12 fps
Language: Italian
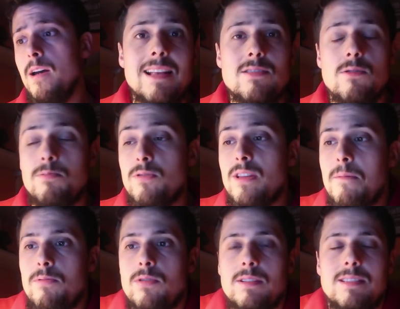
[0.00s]
La Lazio il primo
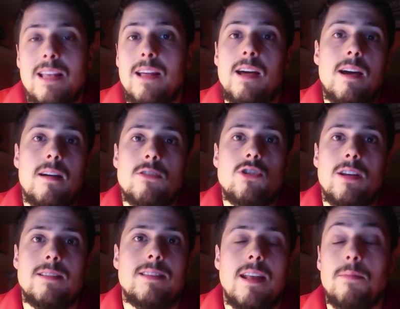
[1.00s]
tempo è stata, cioè,
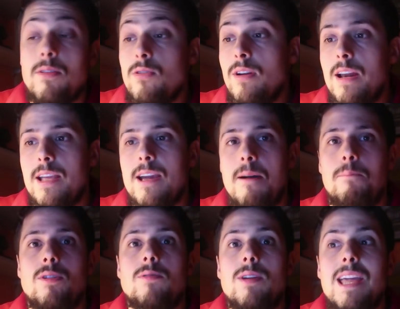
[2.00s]
è stata padrona del
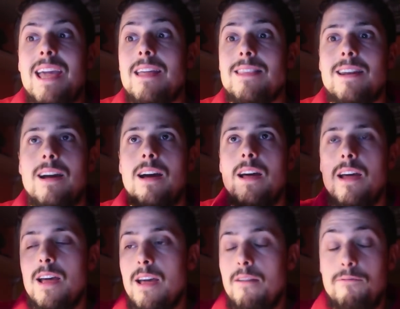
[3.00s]
campo, Dopo chi entra
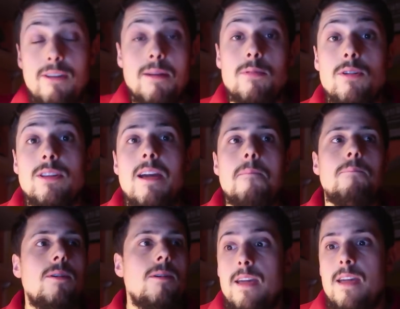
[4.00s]
Fine primo
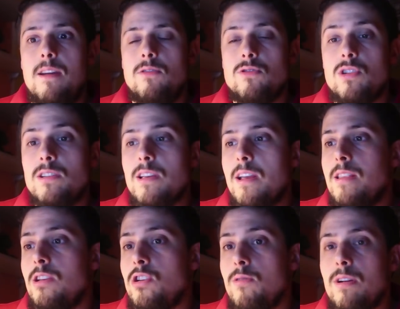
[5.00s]
tempo e non so se
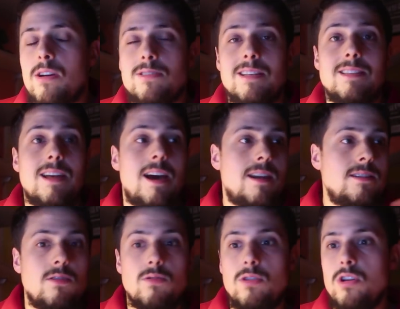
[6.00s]
dice qualcosa Sarri,
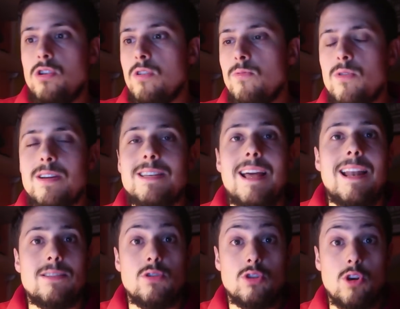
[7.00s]
se non dice, comunque sia
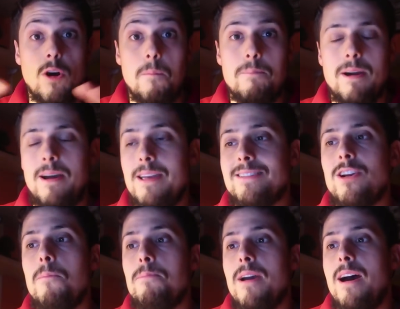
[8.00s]
Lazio scoppia e
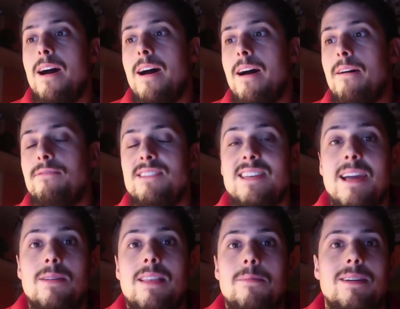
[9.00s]
scoppia
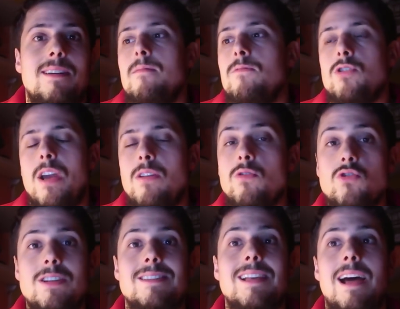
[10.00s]
fisicamente ma cioè, non
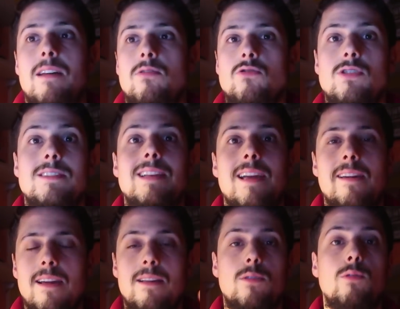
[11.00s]
ci sta, non ci sta
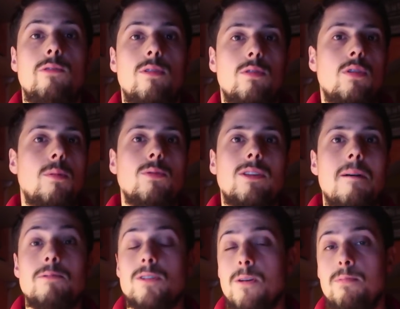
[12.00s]
che tu dopo un
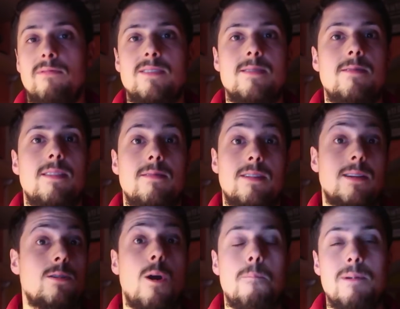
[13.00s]
tempo scoppi fisicamente perché
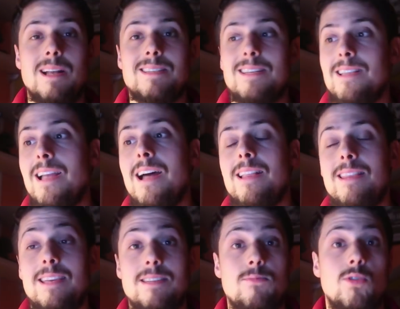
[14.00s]
scoppi al
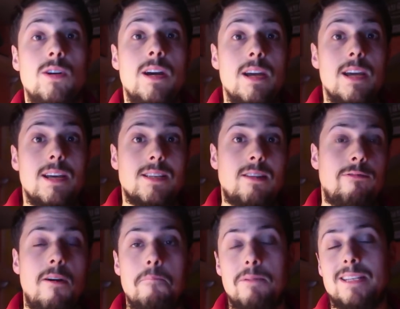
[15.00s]
settantesimo, se
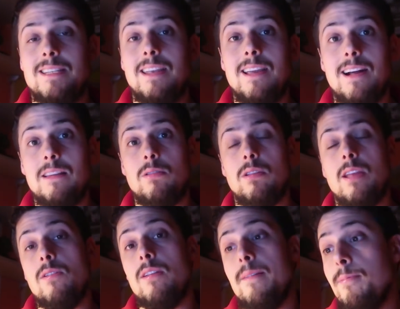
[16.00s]
fa un pressing alto
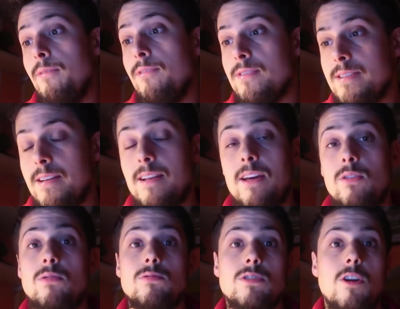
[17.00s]
tiene un ritmo forsennato,
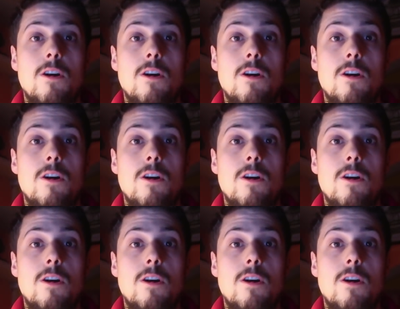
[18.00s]
non